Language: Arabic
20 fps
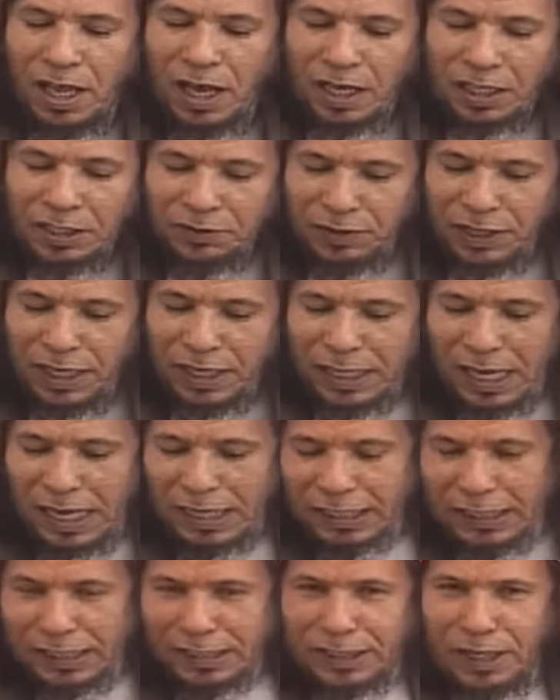اضف الى
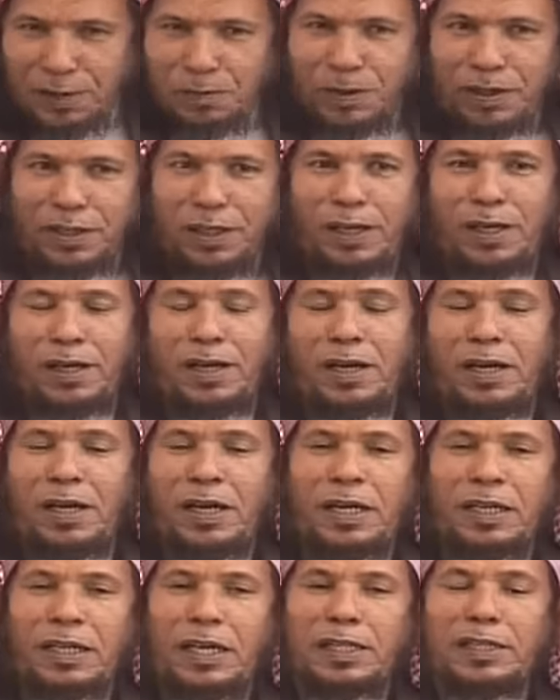ذلك التمر
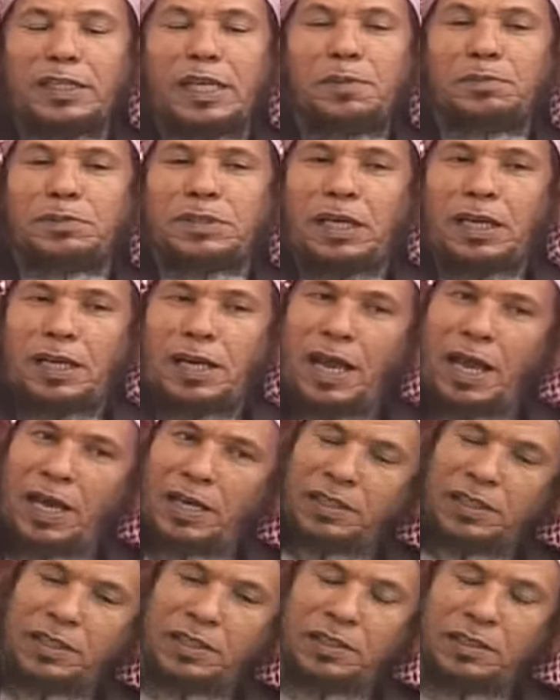آه، قدمته
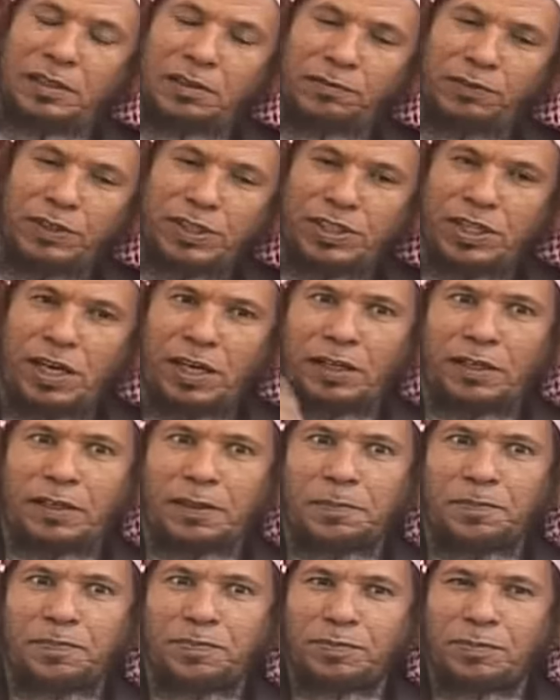لناس في الشرق
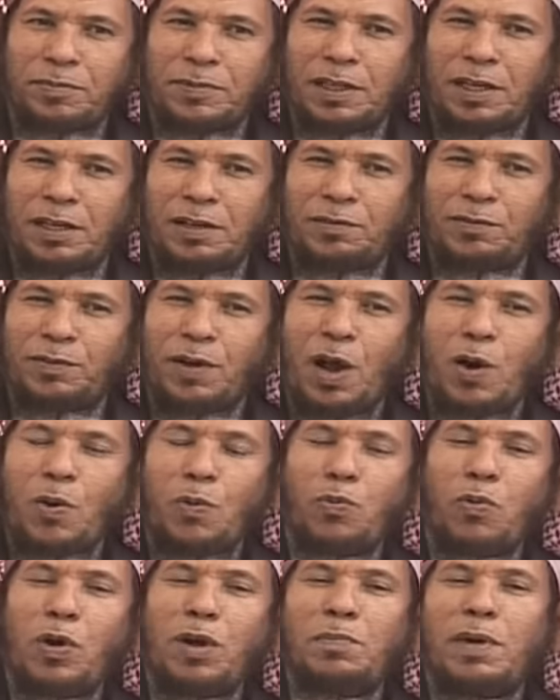
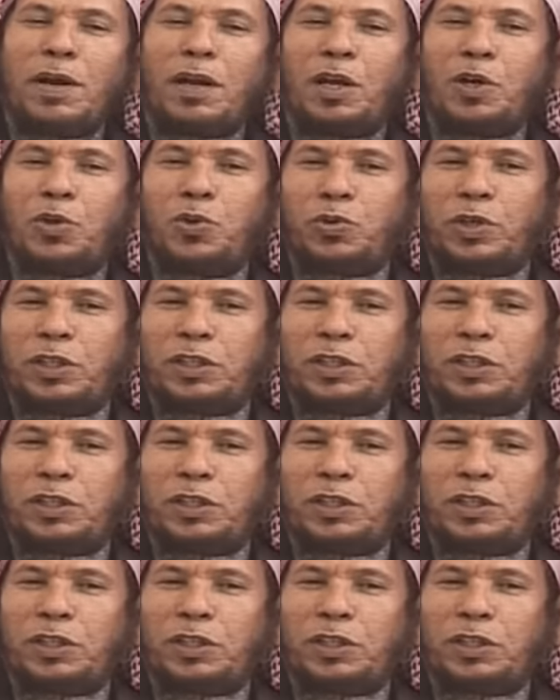اول مره يذوق